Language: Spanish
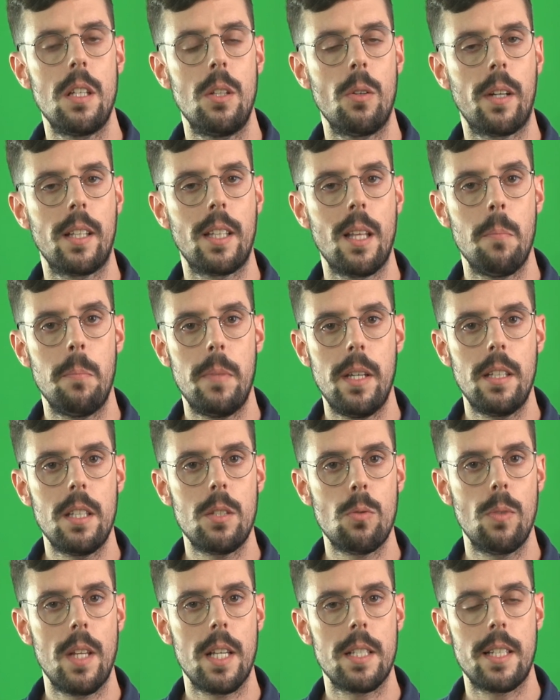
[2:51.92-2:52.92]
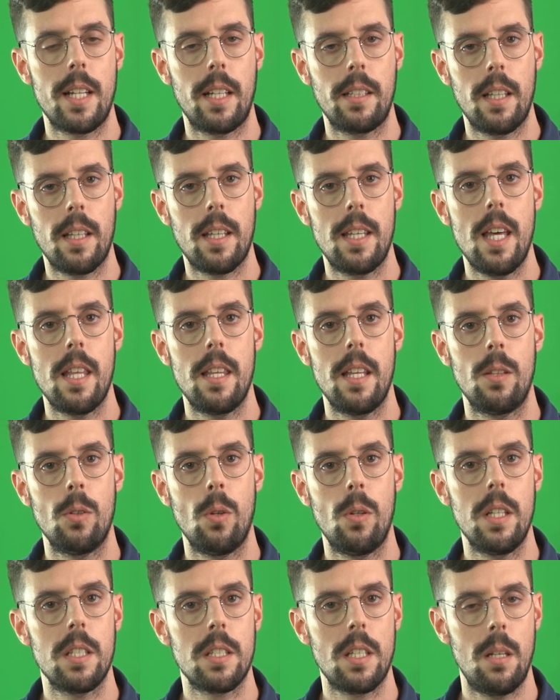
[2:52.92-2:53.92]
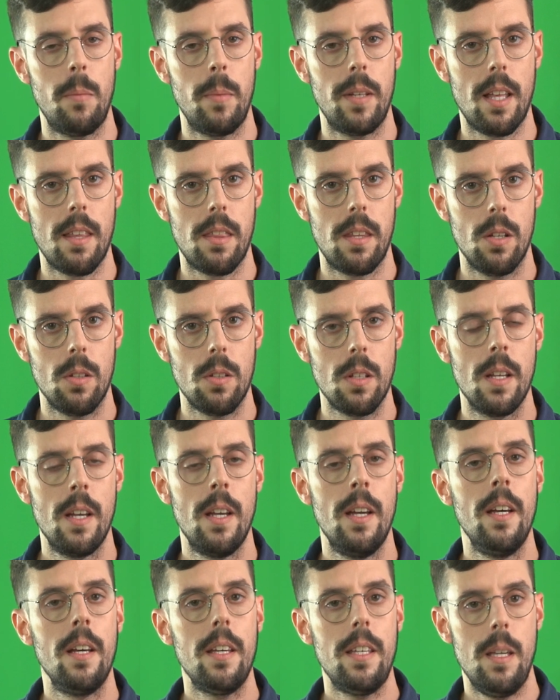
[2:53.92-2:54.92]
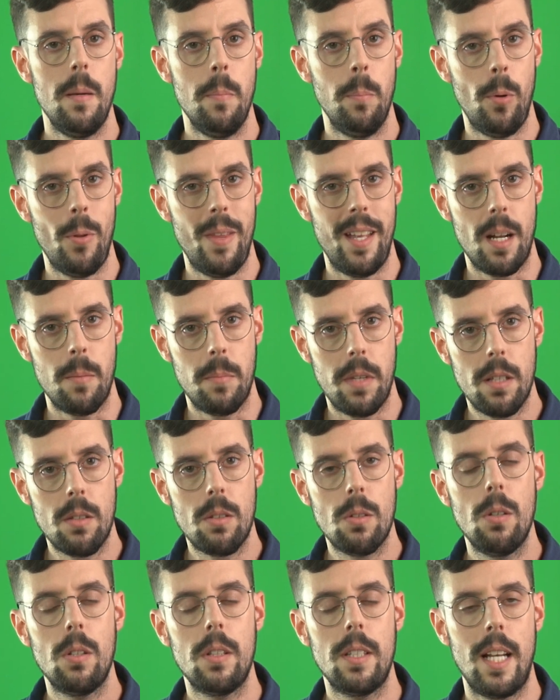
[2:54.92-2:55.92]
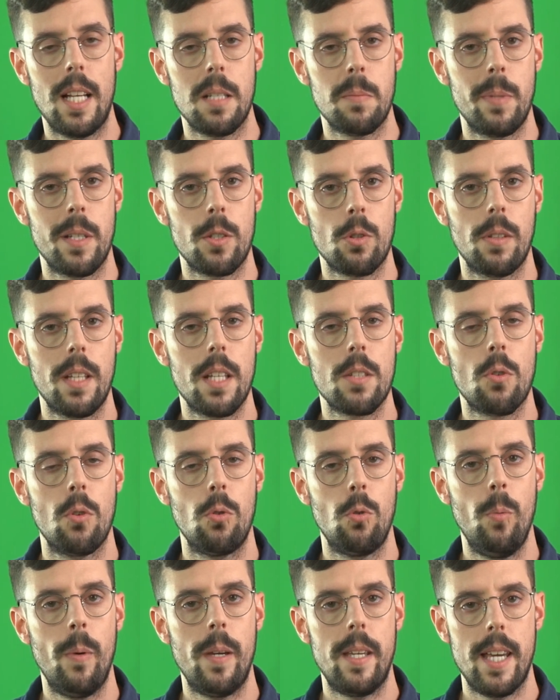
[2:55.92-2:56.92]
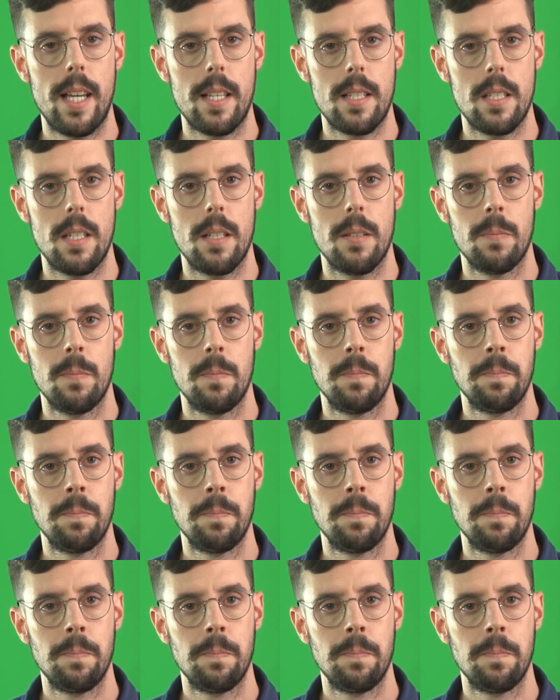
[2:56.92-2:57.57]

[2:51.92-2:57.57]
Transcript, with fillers: sino que también es una estrategia de no discriminación y empoderamiento de las personas con VIH.